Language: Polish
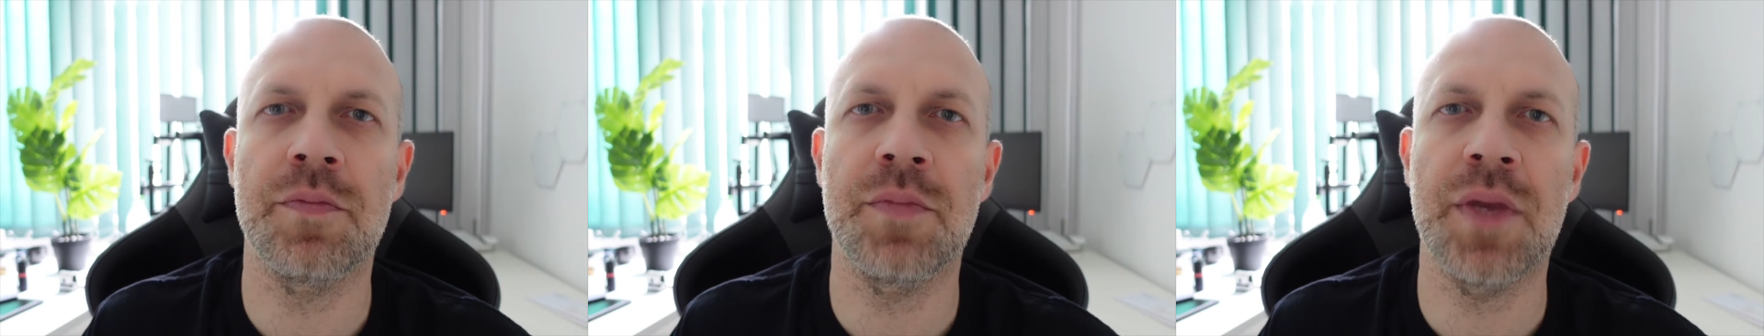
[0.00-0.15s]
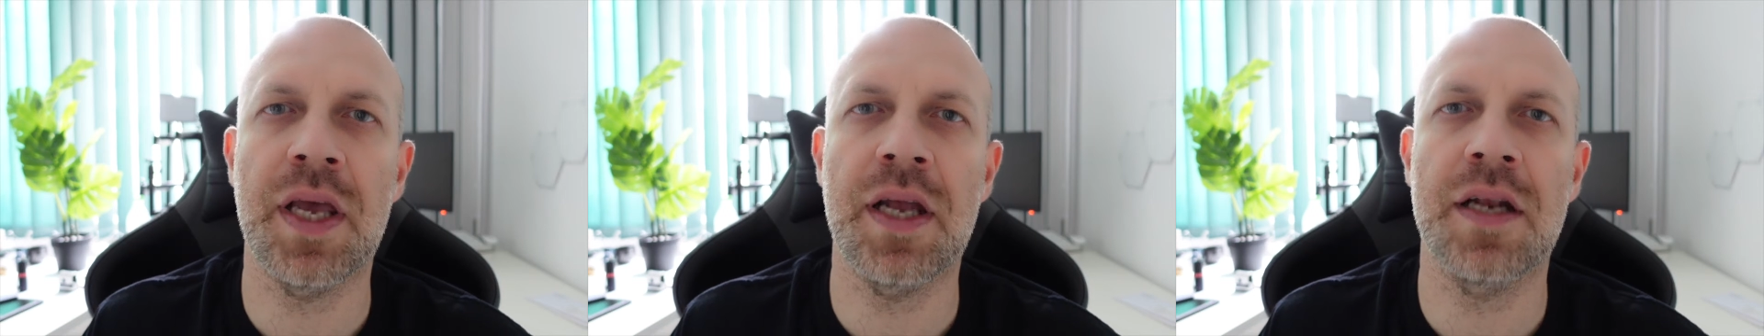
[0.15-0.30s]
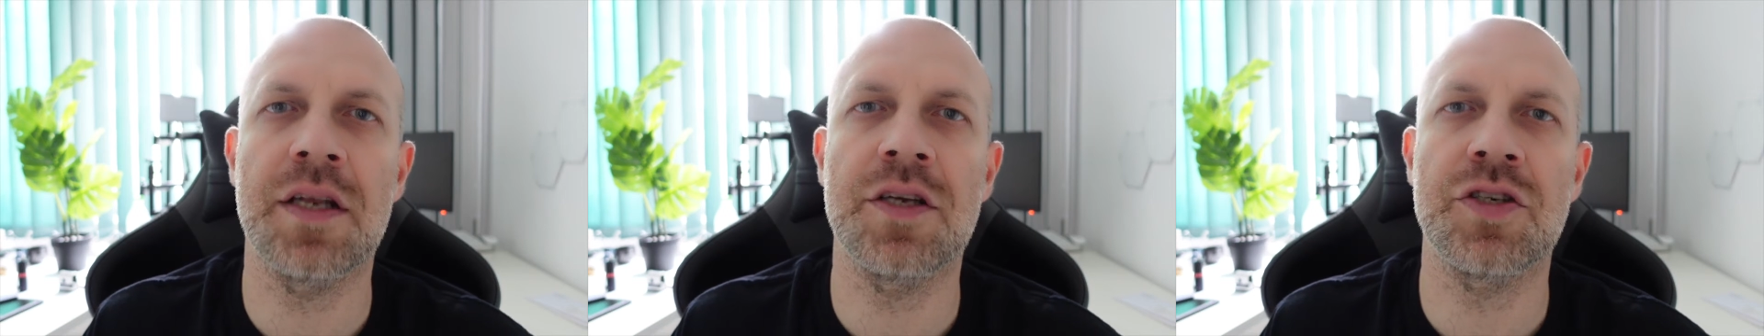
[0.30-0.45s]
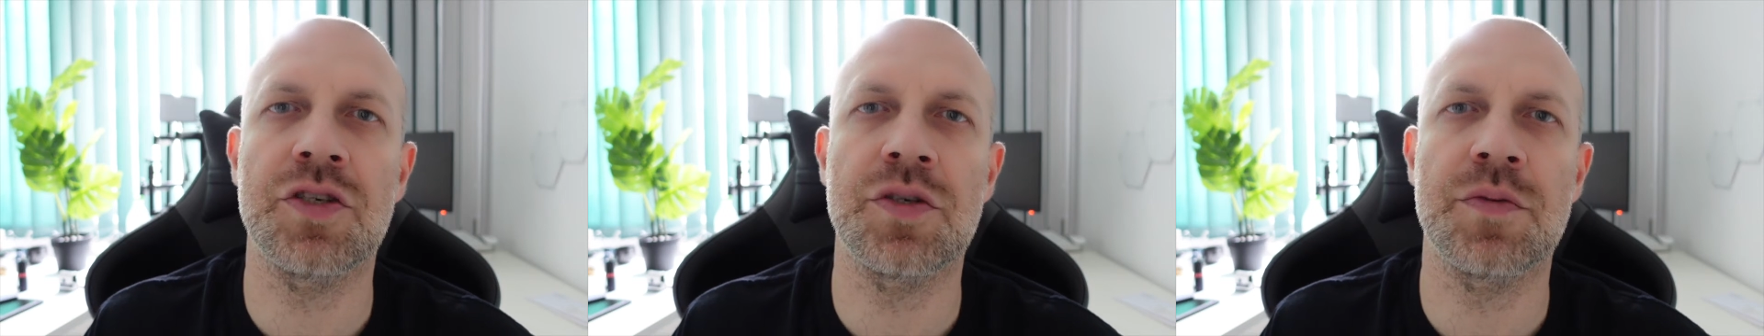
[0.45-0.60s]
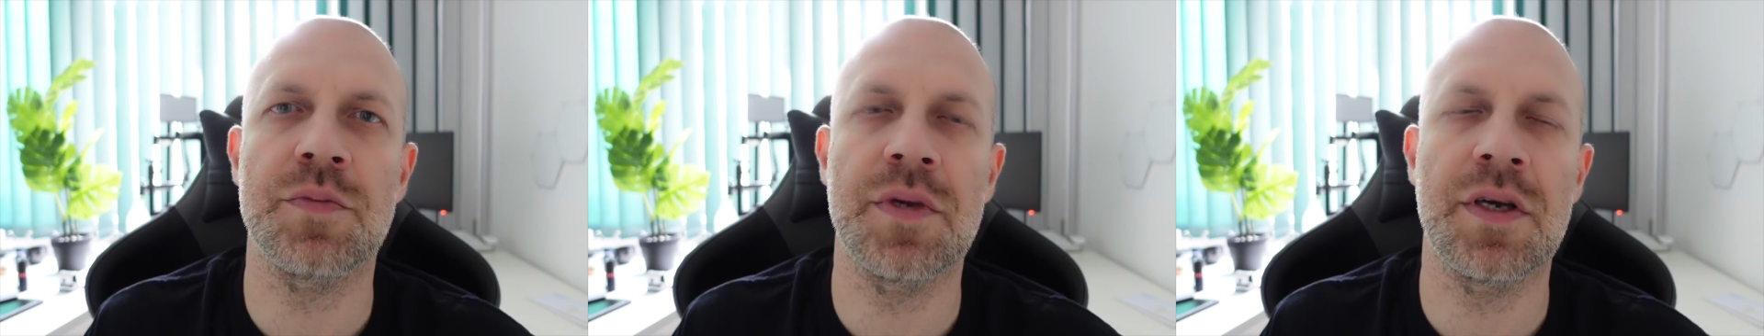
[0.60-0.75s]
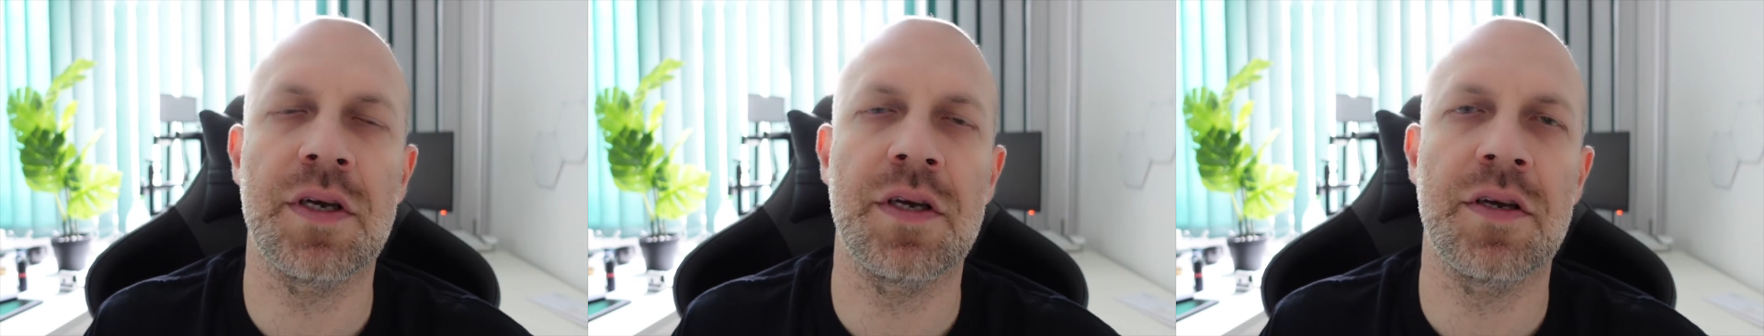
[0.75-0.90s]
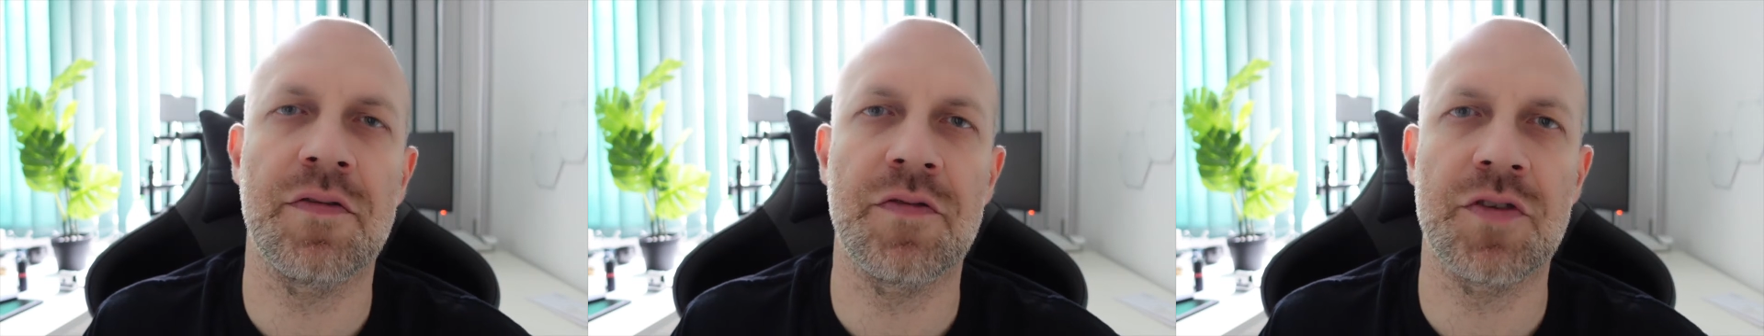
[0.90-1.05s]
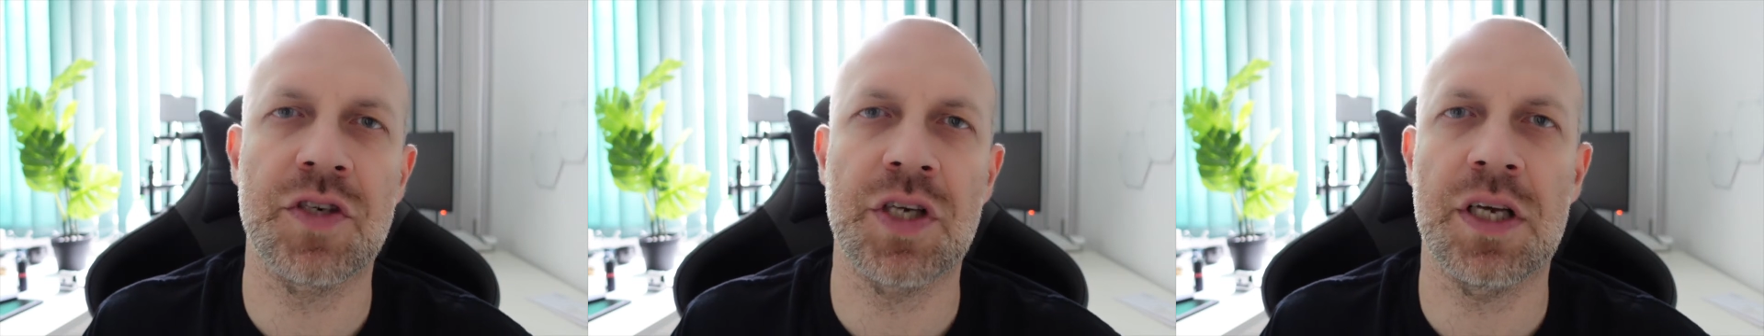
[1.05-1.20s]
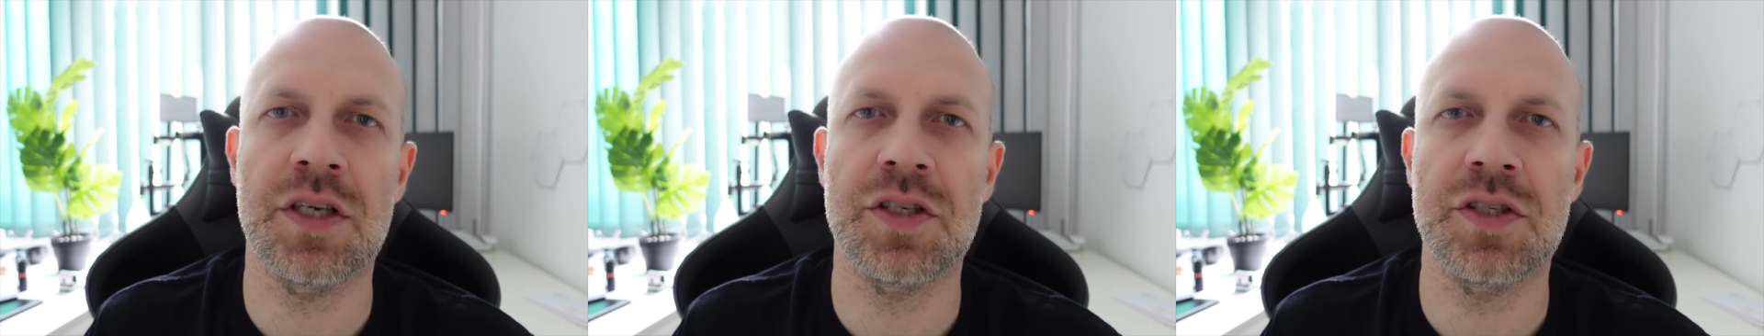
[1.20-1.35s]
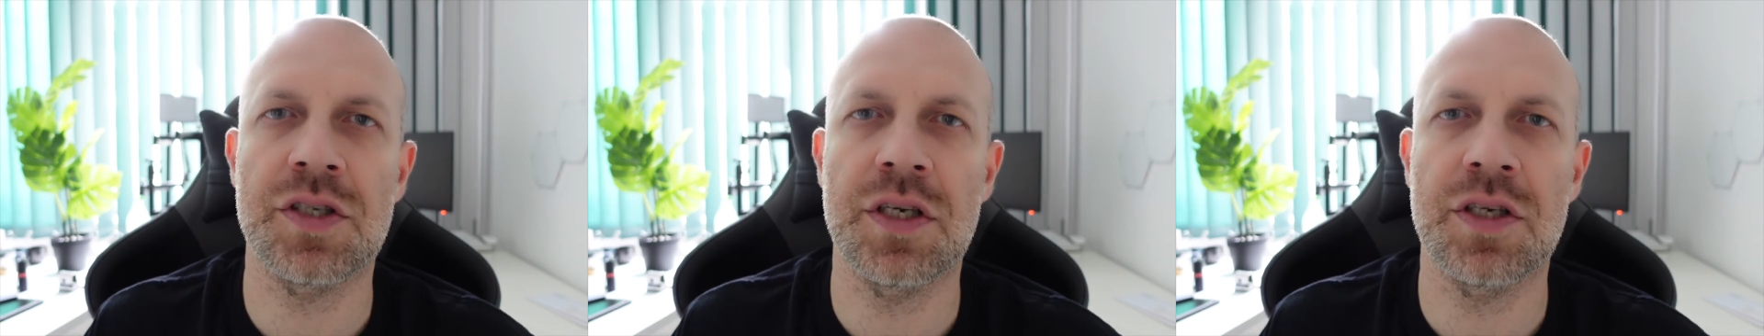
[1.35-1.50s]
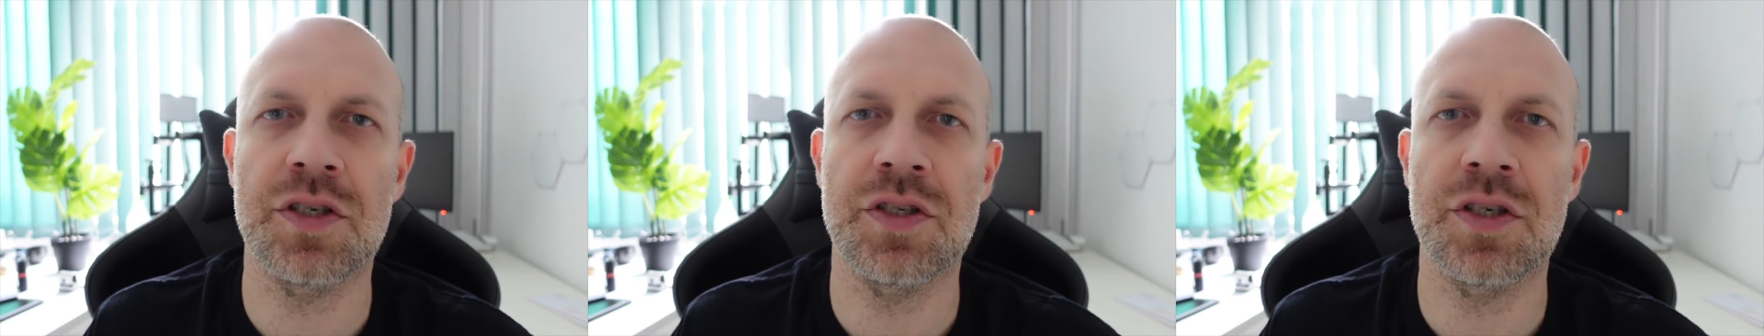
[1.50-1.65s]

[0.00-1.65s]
mieliśmy wcześniej,